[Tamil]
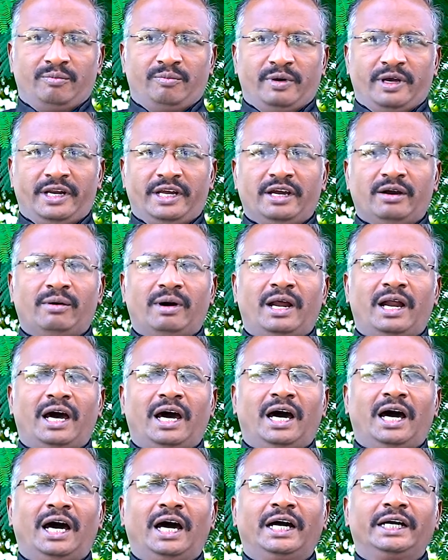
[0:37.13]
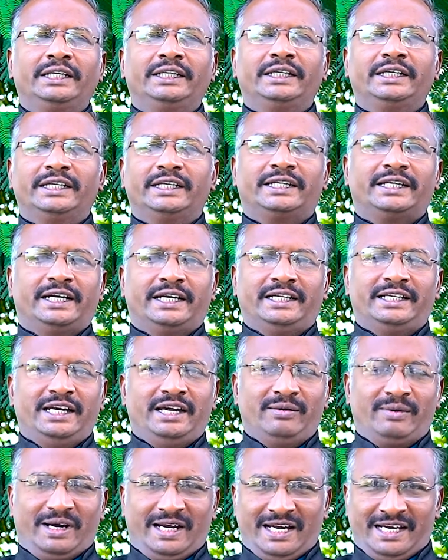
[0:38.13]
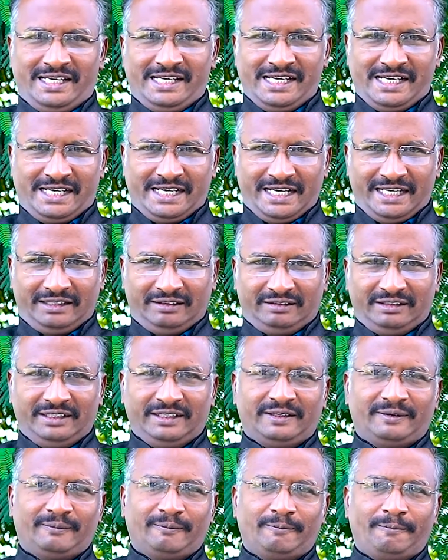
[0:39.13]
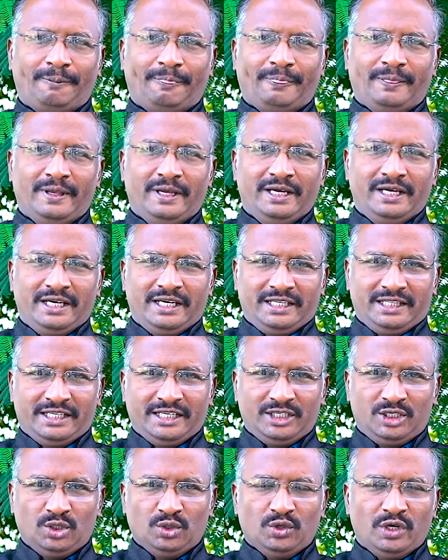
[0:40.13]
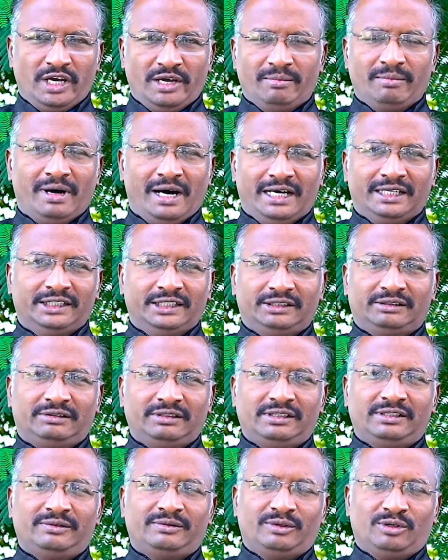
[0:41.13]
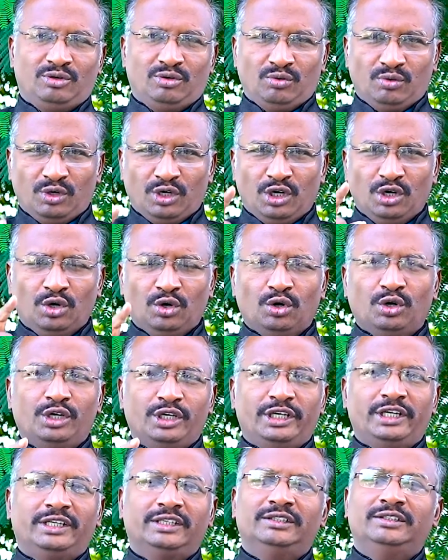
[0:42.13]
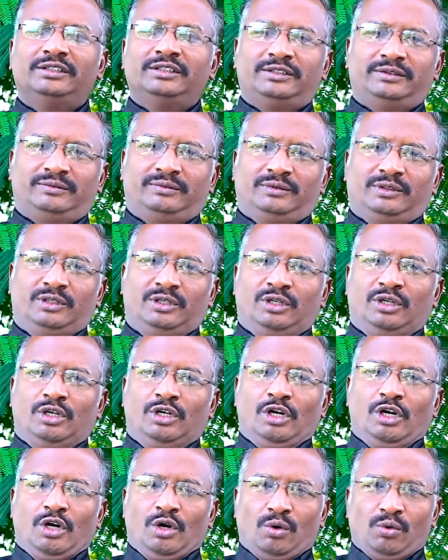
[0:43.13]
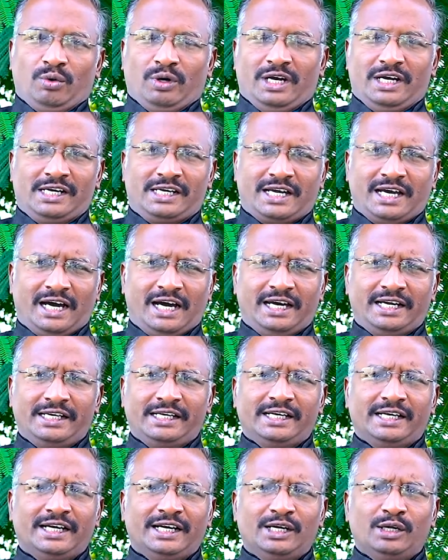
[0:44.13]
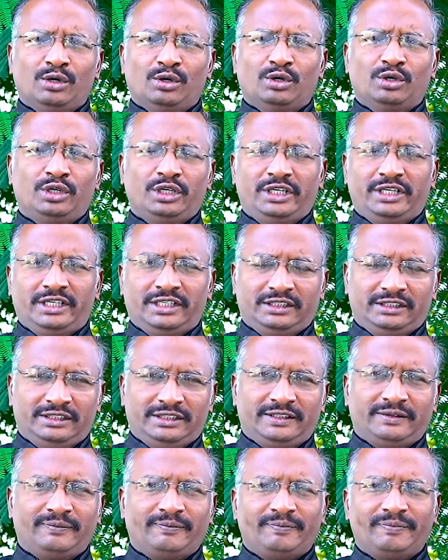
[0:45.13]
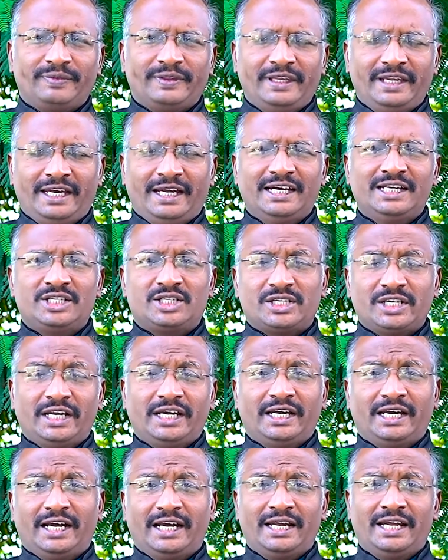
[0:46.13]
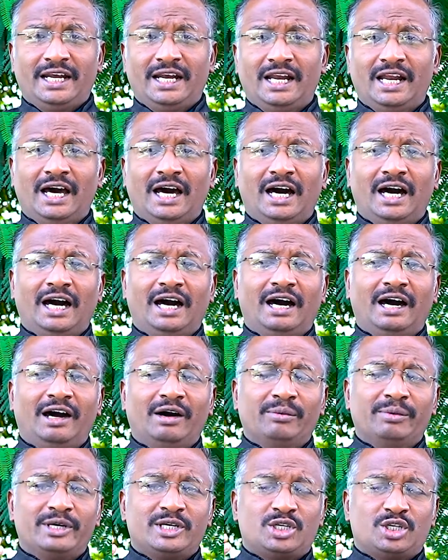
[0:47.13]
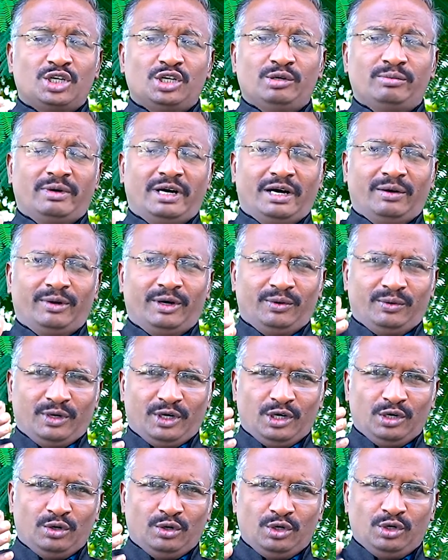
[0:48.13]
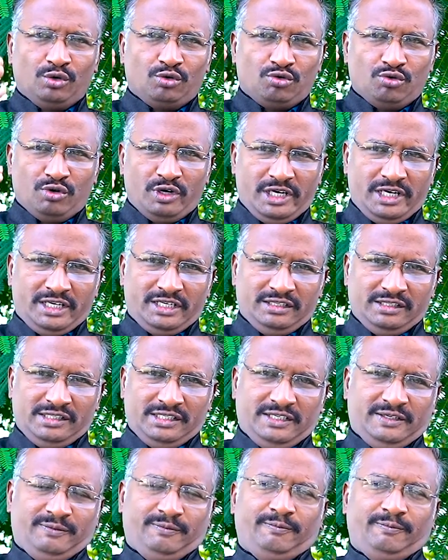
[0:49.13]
பெரியவராயிருக்கிற தேவனாகிய கத்தர் இந்த ஜூலை மாதத்தில் உங்களோடு இருந்து உங்கள் காரியங்களோடு இருந்து நீங்கள் செய்கிற எல்லாவற்றிலும் அவர் உங்களோடு கூட இருந்து